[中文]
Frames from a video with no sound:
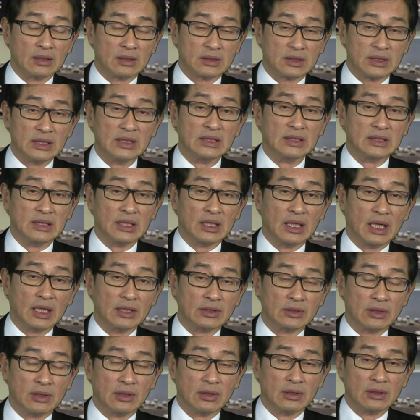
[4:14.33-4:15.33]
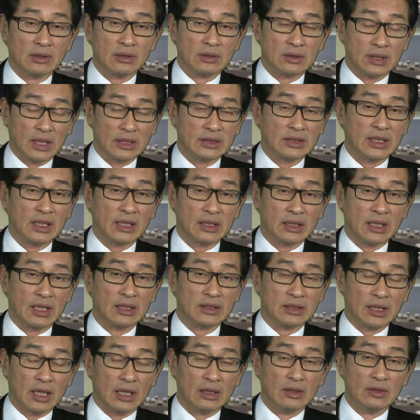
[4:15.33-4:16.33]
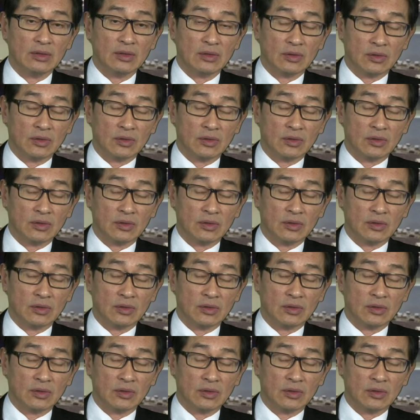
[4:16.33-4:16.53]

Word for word: 近期来说，大家看到